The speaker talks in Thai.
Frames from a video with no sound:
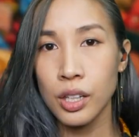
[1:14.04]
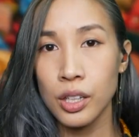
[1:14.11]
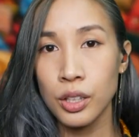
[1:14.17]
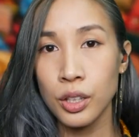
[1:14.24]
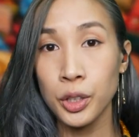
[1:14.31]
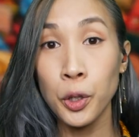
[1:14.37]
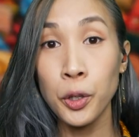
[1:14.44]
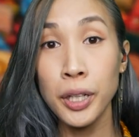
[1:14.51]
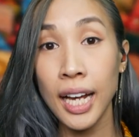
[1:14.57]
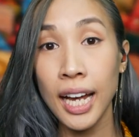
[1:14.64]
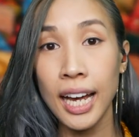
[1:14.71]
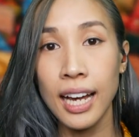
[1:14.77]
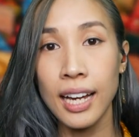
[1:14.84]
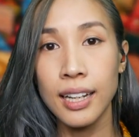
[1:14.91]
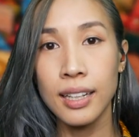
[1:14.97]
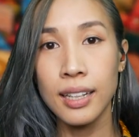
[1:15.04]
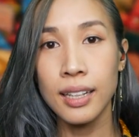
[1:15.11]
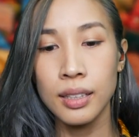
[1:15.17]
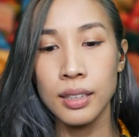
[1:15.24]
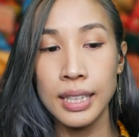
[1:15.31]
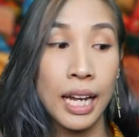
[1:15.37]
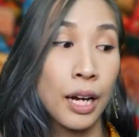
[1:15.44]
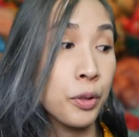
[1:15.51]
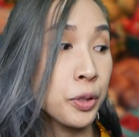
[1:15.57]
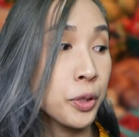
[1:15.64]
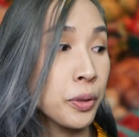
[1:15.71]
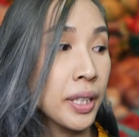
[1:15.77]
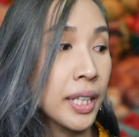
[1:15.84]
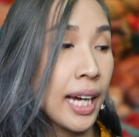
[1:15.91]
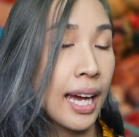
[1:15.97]
ขอโทษนะคะ แถวอยู่ต
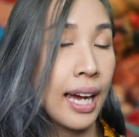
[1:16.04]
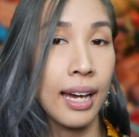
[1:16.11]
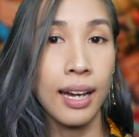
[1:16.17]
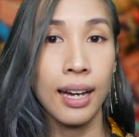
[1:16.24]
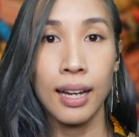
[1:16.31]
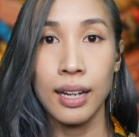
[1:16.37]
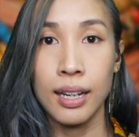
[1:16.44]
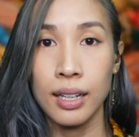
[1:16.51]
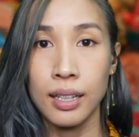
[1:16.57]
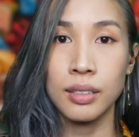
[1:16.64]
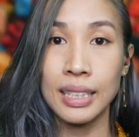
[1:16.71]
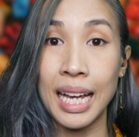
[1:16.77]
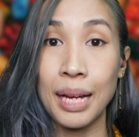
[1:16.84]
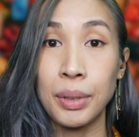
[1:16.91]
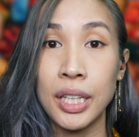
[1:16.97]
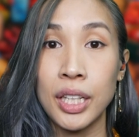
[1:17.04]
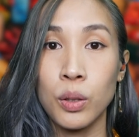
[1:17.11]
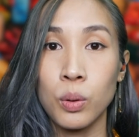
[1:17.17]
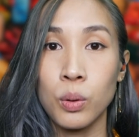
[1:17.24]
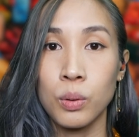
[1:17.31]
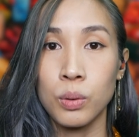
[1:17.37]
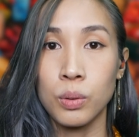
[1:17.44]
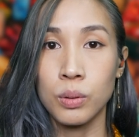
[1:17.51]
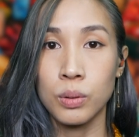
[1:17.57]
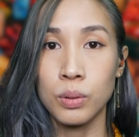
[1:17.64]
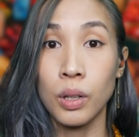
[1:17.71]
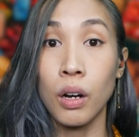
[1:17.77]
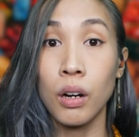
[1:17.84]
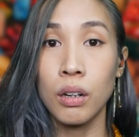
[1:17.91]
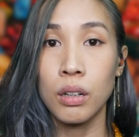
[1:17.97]
รงนี้ค่ะ ตามคิว
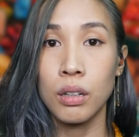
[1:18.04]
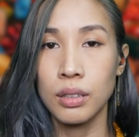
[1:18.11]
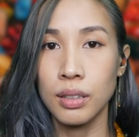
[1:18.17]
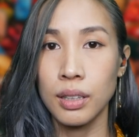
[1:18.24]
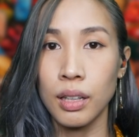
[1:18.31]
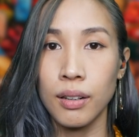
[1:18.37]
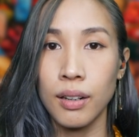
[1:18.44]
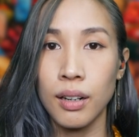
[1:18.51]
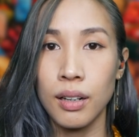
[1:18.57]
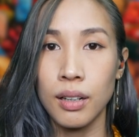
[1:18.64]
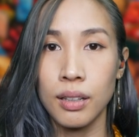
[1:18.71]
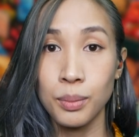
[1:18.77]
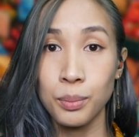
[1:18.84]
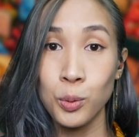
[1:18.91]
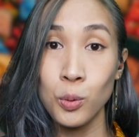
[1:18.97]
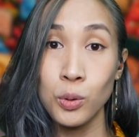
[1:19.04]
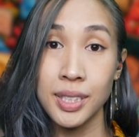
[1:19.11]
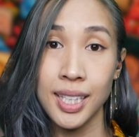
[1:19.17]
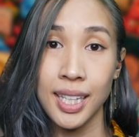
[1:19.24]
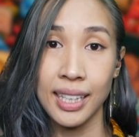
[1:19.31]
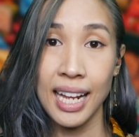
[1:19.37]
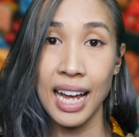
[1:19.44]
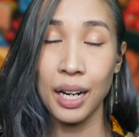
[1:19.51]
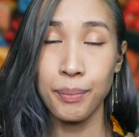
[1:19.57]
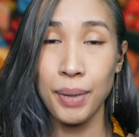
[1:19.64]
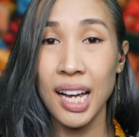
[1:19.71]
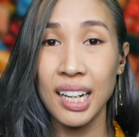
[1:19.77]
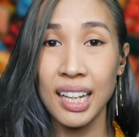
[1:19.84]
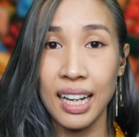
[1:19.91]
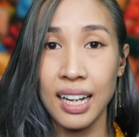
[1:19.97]
เนาะ แล้วก็พูดเสียงดัง
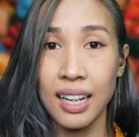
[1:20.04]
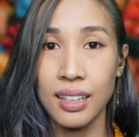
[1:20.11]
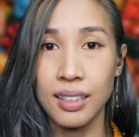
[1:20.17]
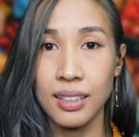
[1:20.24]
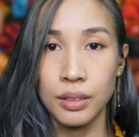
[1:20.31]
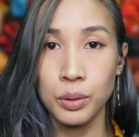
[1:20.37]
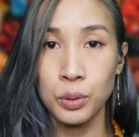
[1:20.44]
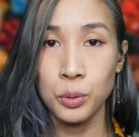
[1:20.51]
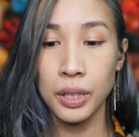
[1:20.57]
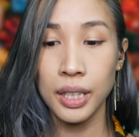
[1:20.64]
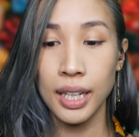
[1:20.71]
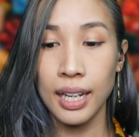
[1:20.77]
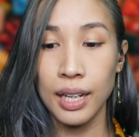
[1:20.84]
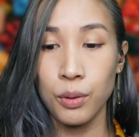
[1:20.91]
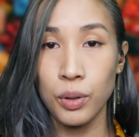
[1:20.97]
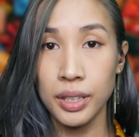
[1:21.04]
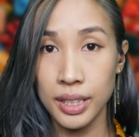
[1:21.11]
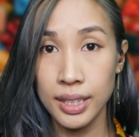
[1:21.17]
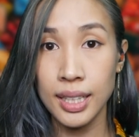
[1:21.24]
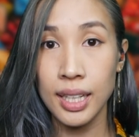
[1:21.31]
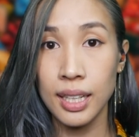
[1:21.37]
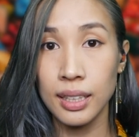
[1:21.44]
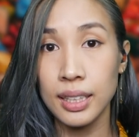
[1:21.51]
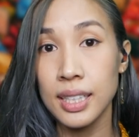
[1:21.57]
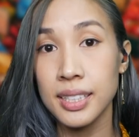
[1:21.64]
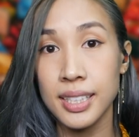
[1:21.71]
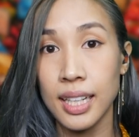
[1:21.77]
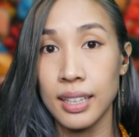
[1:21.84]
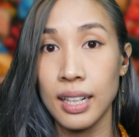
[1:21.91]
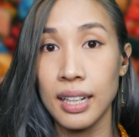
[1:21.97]
มากเลยค่ะ รู้นะคะว่าที่เนี่ย ที่
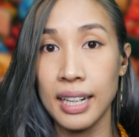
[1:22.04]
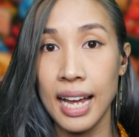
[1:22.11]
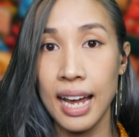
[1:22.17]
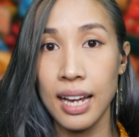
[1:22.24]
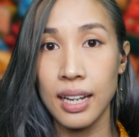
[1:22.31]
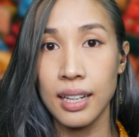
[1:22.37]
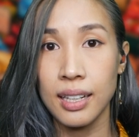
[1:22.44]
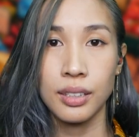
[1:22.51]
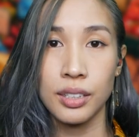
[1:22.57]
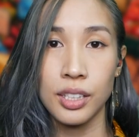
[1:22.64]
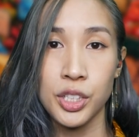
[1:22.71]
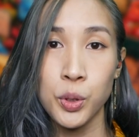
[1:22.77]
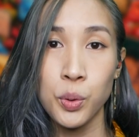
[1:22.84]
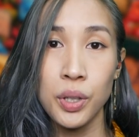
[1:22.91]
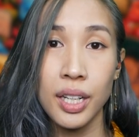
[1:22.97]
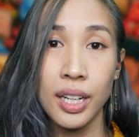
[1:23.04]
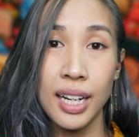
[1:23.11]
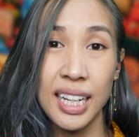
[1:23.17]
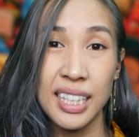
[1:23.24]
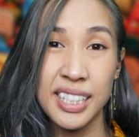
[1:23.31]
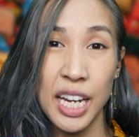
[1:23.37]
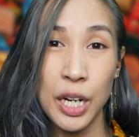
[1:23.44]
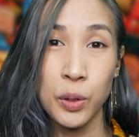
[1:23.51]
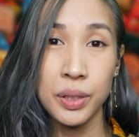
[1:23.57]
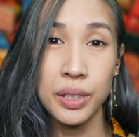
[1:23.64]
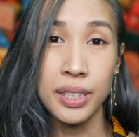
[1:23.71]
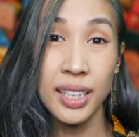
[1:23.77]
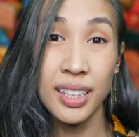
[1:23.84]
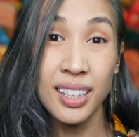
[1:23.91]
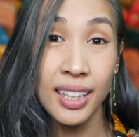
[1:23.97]
สาธารณะแต่ช่วยเกรงใจคน
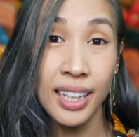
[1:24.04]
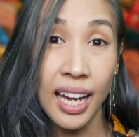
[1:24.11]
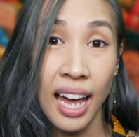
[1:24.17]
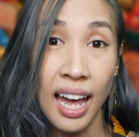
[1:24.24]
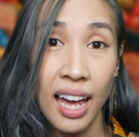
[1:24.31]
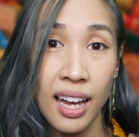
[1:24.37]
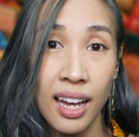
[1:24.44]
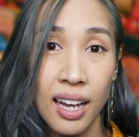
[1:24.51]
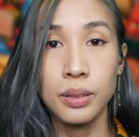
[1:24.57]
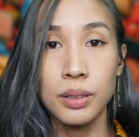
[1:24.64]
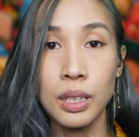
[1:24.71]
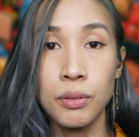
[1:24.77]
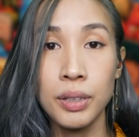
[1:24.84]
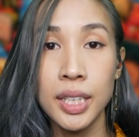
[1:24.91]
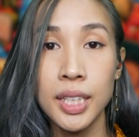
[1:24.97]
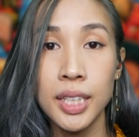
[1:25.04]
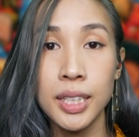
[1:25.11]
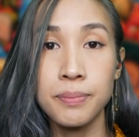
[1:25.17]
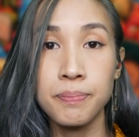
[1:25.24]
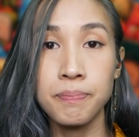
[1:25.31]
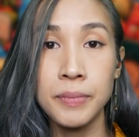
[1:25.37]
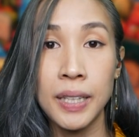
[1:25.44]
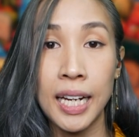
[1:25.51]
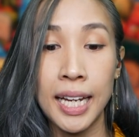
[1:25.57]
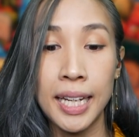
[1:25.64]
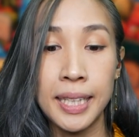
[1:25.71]
อื่นนิดนึงนะคะ แล้วนี่อะไร